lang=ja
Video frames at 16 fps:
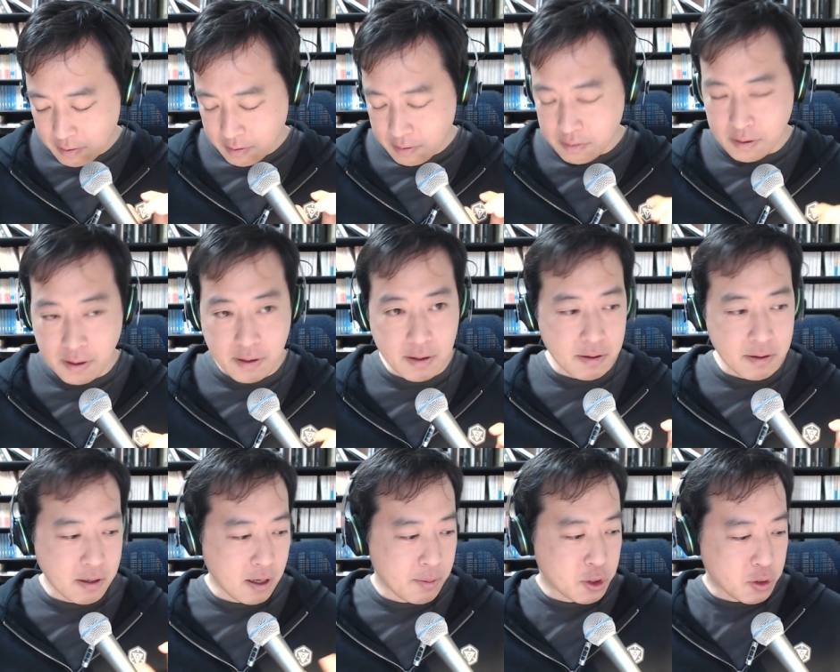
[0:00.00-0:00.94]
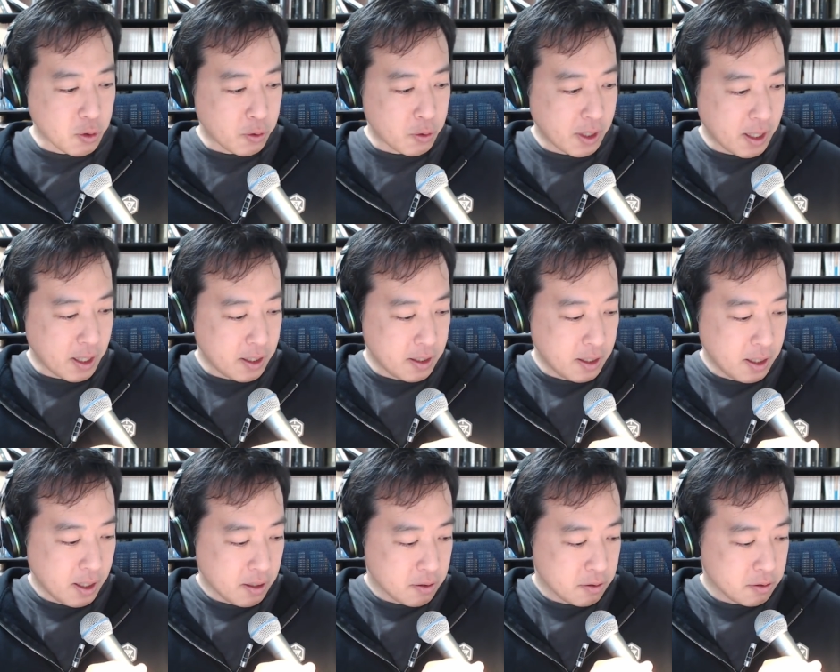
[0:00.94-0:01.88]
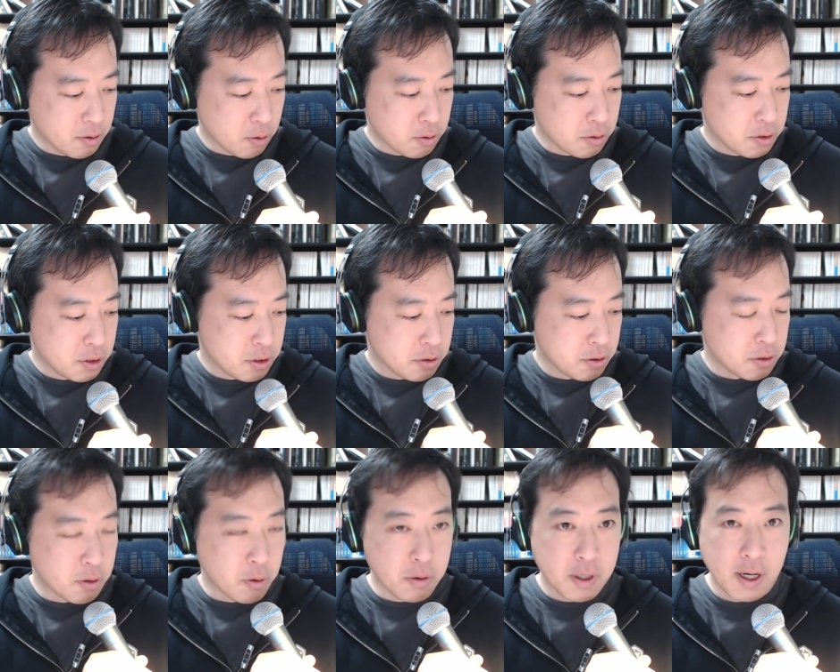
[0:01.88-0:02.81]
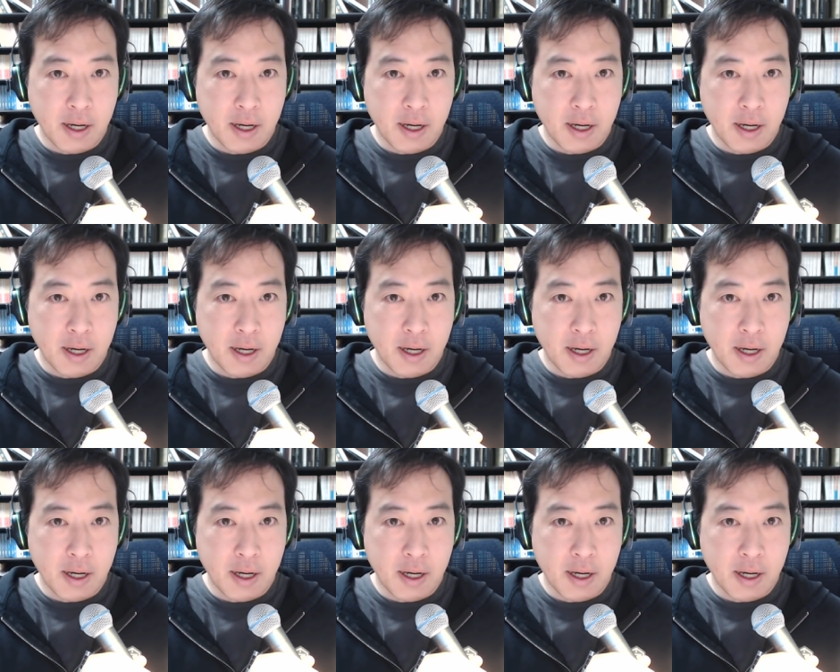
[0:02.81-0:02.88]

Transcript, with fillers: ライハックライブショー第266